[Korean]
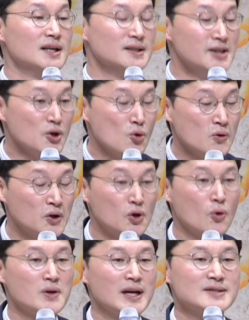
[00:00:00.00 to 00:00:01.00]
그리고
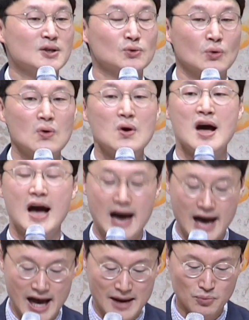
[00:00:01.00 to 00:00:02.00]
그러고 나서도
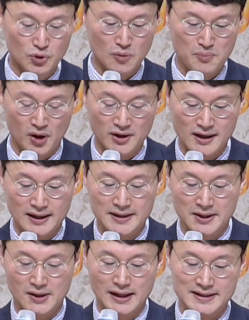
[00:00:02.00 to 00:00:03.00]
아무런 변화가
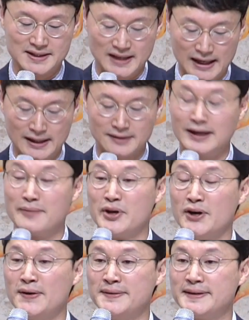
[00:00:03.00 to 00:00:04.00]
일어나지
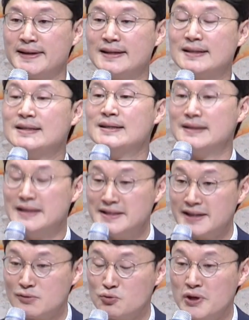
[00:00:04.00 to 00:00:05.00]
않았다면,
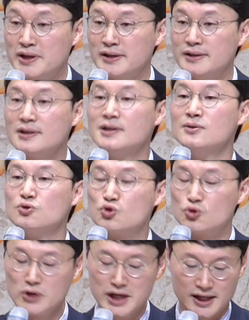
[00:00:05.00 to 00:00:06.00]
이제 우리는
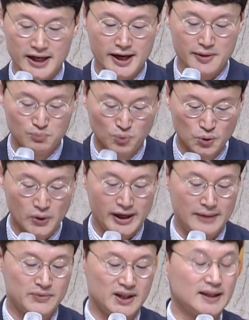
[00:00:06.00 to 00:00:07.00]
주님께 물어야
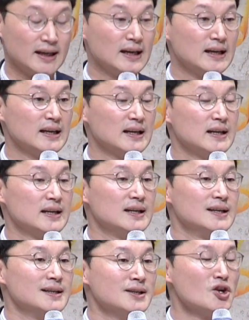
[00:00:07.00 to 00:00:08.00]
합니다.
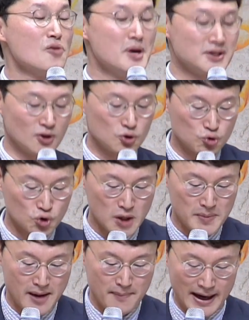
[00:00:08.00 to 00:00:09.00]
그러면서
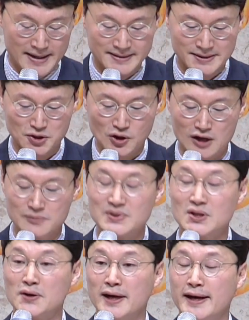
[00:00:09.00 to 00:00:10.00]
주님의 말씀과
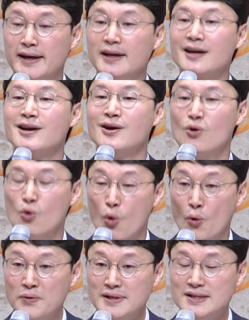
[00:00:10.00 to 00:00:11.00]
음성에
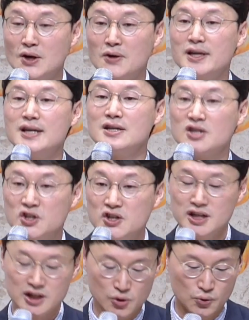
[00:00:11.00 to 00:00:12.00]
온전히
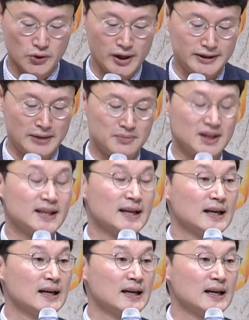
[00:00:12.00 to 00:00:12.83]
귀 기울여야 됩니다.